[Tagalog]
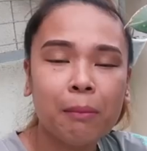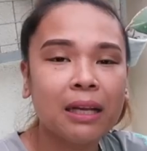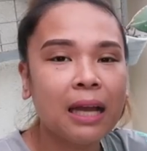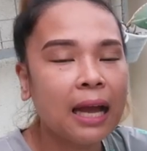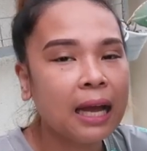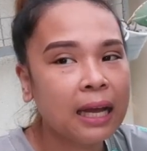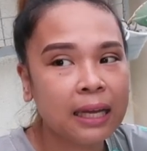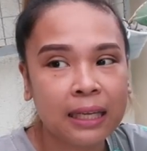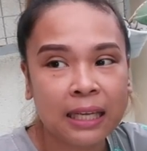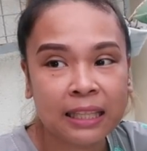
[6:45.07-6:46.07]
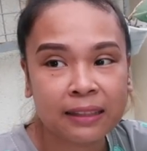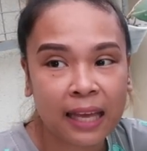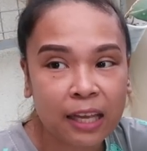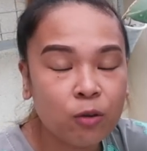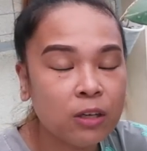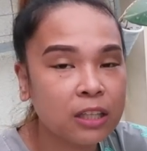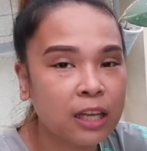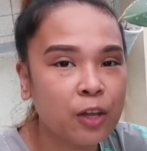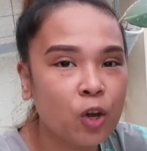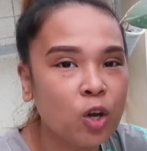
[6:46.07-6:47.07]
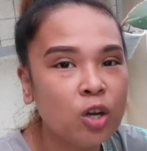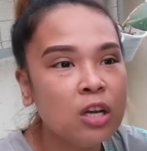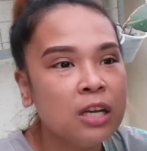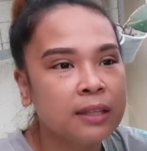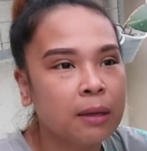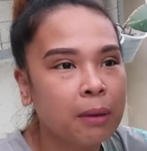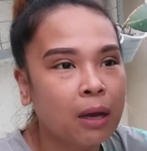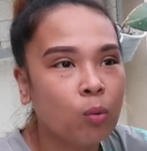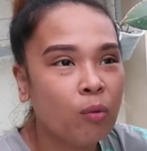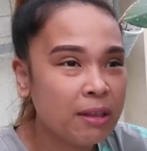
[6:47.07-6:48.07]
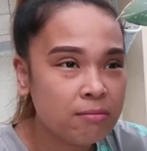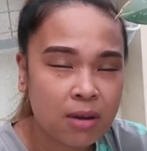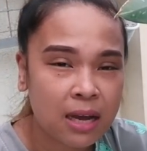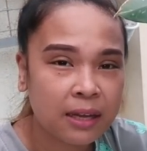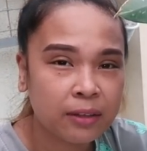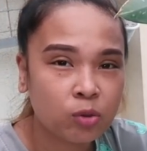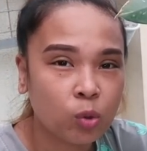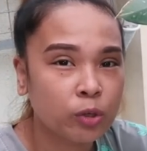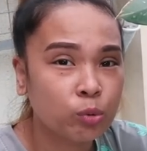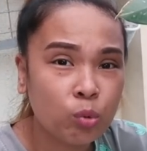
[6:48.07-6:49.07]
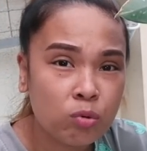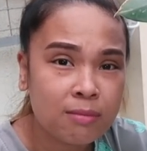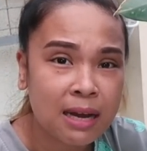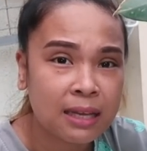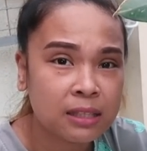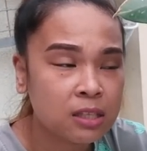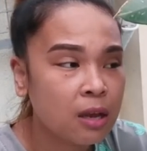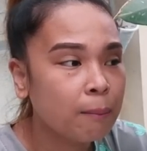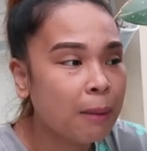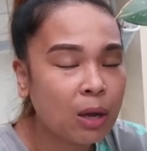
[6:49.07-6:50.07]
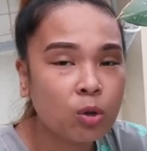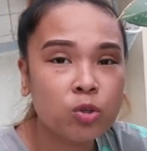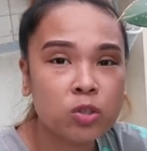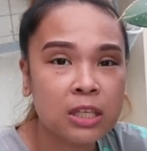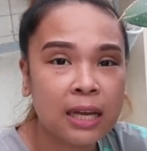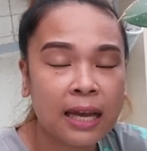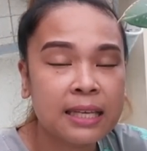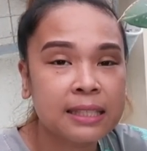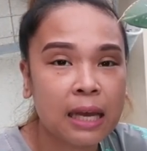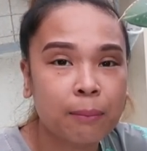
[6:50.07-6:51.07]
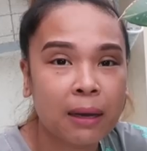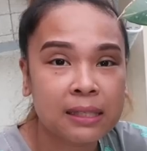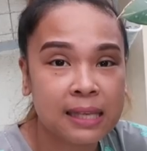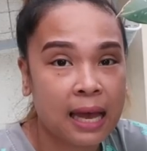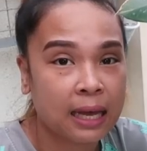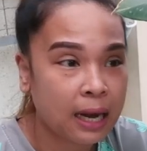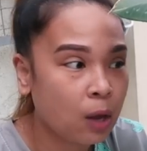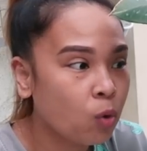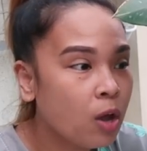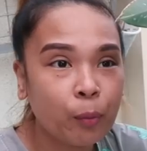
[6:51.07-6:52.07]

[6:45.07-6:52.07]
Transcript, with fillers: Maghintay uh, ulit kayo ng mga 1 month or 2 months bago nyo sila isabak sa araw.